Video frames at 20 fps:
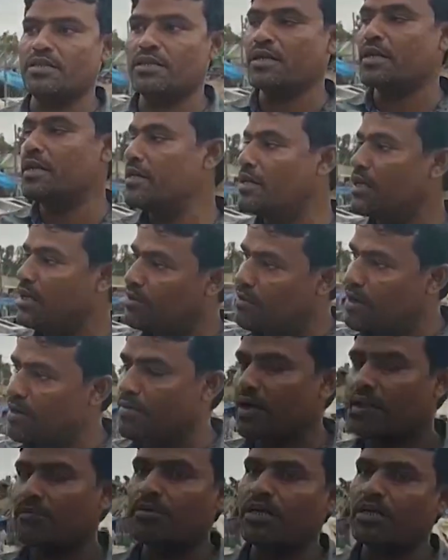का नहीं नहीं लेबर
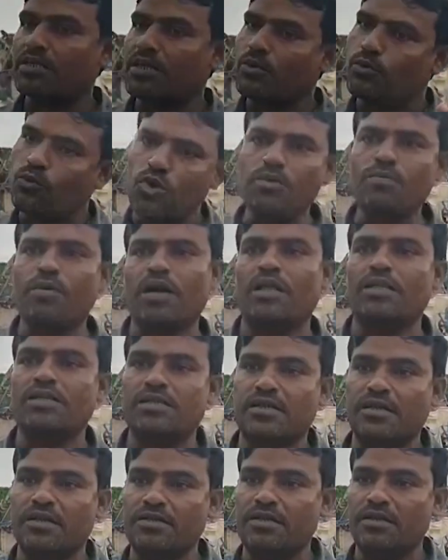बांग्लादेश मैं कह सर कोई
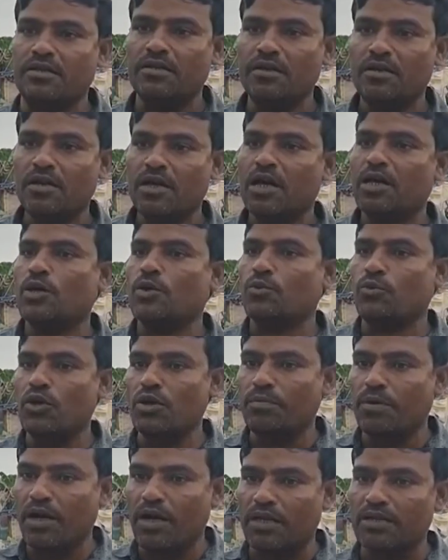बांग्लादेश का नहीं है अगर
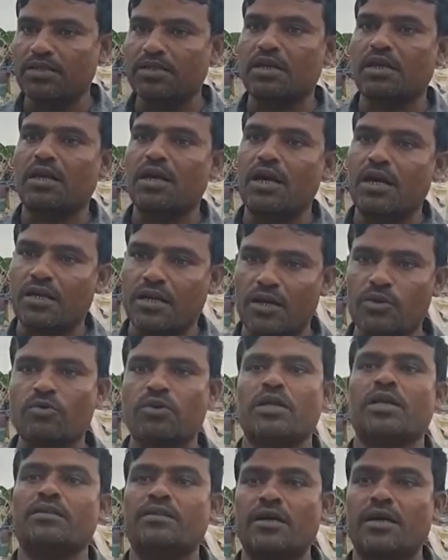कोई बांग्लादेश की गैर
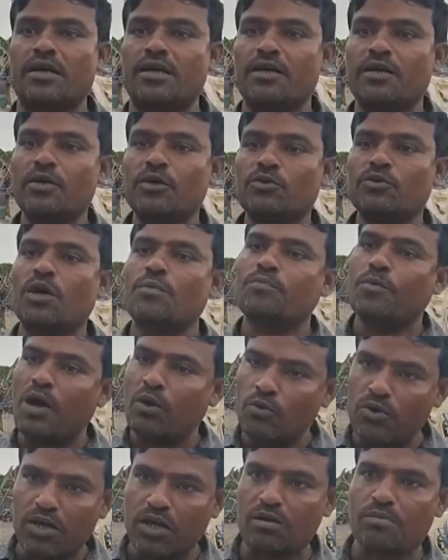कानूनी रहता है तो आप
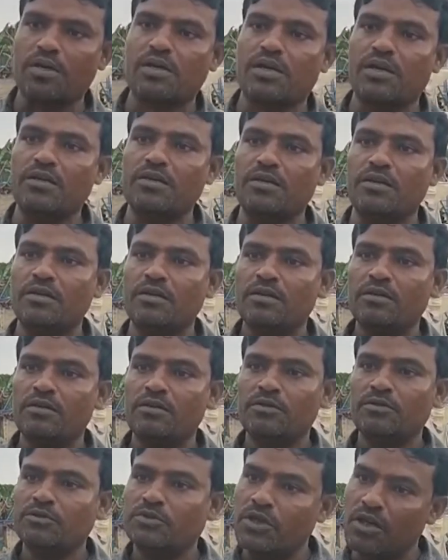कानूनी कार्रवाई कर लिए
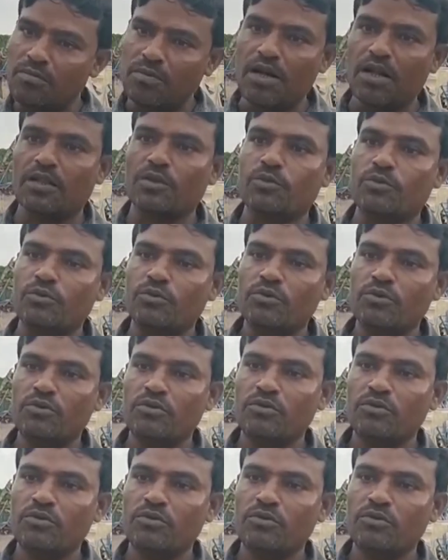जेल में डाल दो